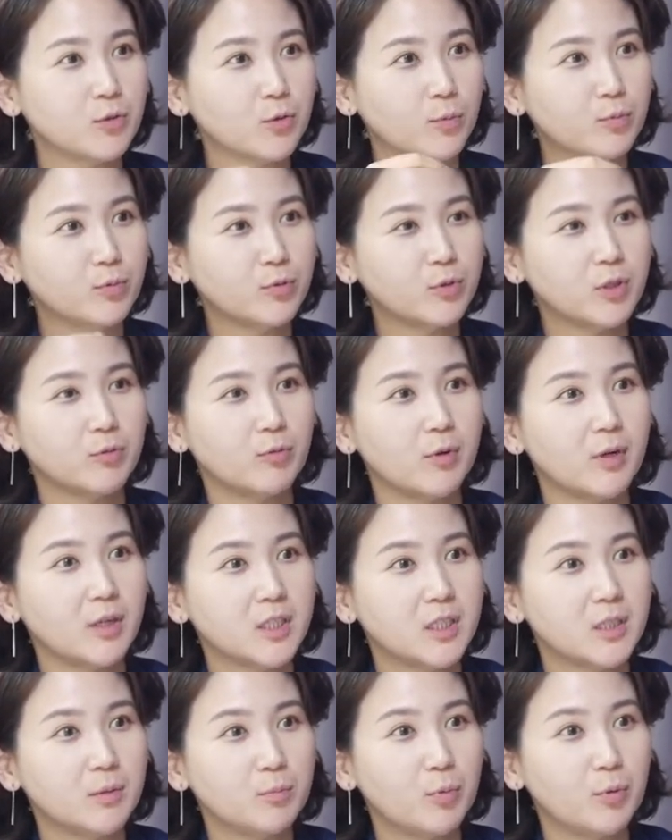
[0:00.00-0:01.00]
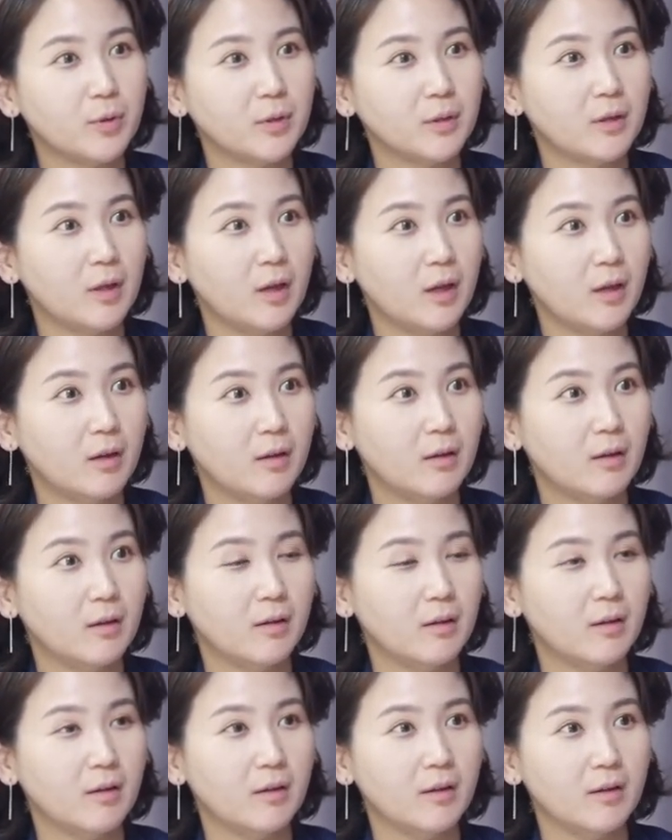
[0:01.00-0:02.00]
저분은 원래 진보인데. 나는
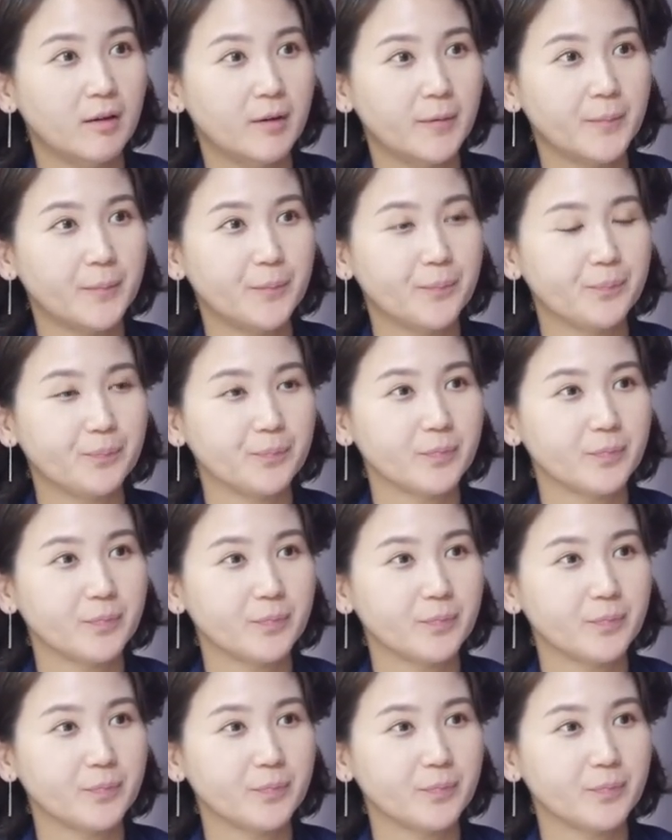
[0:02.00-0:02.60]
진보고 문제는